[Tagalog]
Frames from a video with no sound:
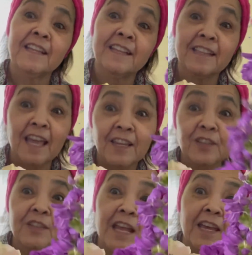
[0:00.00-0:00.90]
Thank
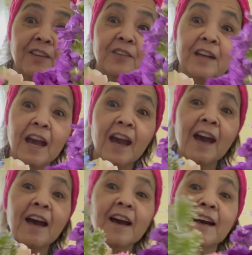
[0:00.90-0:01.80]
you, thank you,
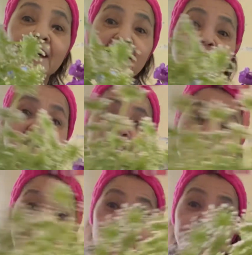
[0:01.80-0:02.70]

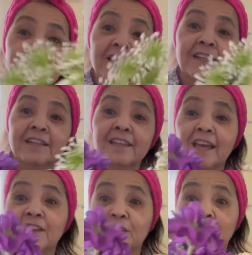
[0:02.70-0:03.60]
guys.
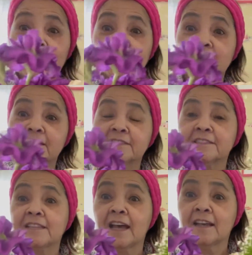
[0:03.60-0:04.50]
Thank you rin
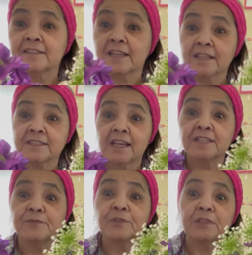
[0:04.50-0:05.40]
sa
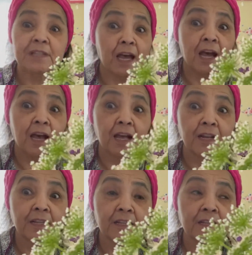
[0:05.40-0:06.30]
successful na
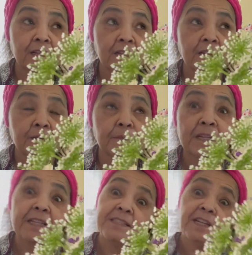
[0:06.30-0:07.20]

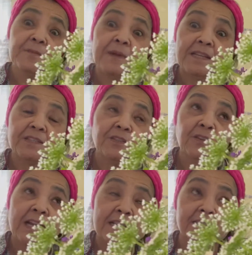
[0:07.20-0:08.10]
birthday celebration
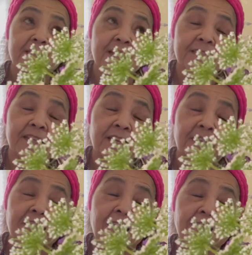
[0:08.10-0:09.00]
ko last night sa
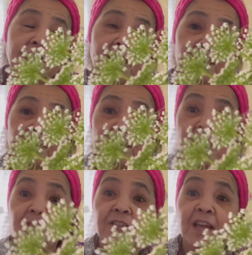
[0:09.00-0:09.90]
Grand Live.
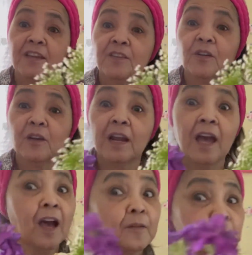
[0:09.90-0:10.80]
Thank you, thank you all
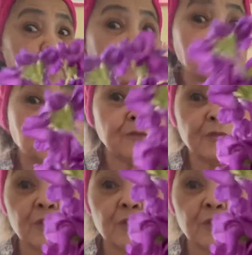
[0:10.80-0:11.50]
my beautiful